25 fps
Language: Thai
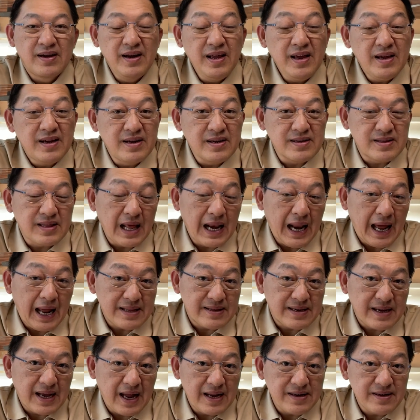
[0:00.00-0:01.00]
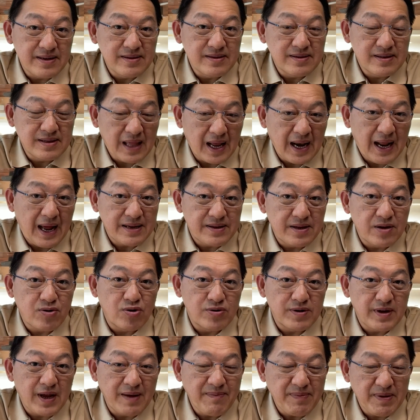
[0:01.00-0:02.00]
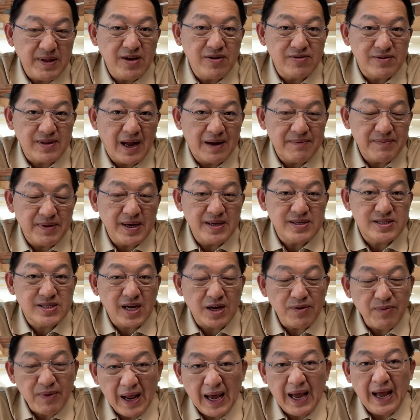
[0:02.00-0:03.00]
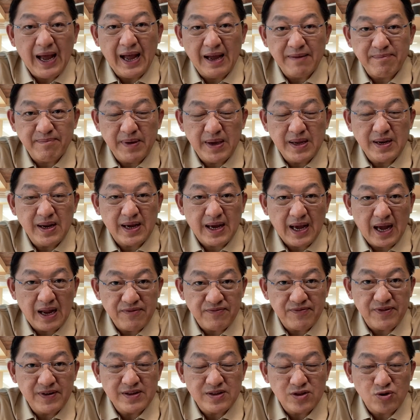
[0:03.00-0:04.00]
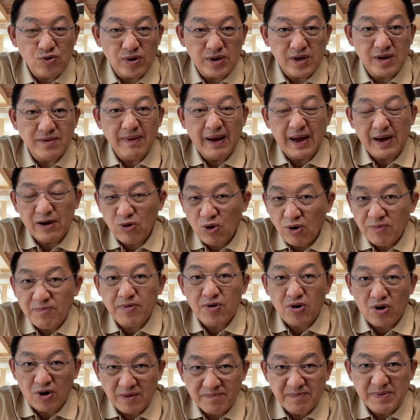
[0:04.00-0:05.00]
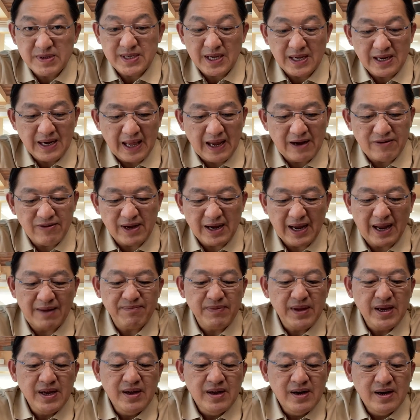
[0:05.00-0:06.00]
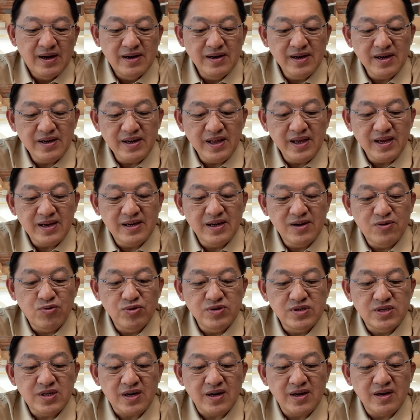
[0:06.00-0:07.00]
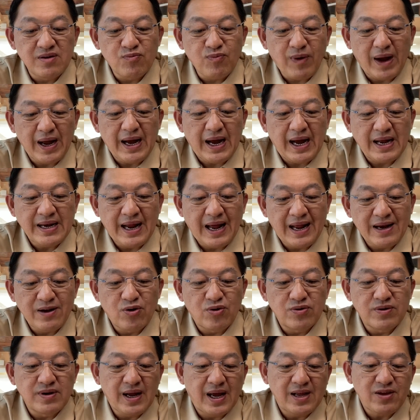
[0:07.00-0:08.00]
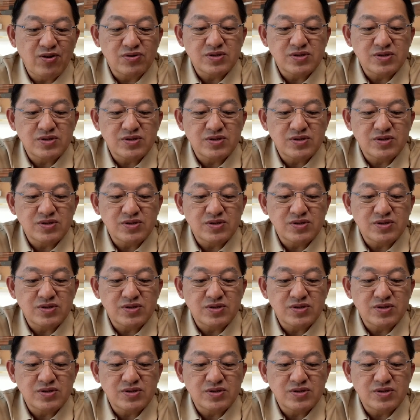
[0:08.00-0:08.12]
นี่คือตลาดการตลาดที่คนไทยไปเที่ยวต่างประเทศ ใช้เวลา5ปีในการฟื้นตัวขึ้นมาครบร้อยเปอร์เซ็นต์แล้วนะครับ เรื่องนี้คือคุณเจริญวังอนานนท์นา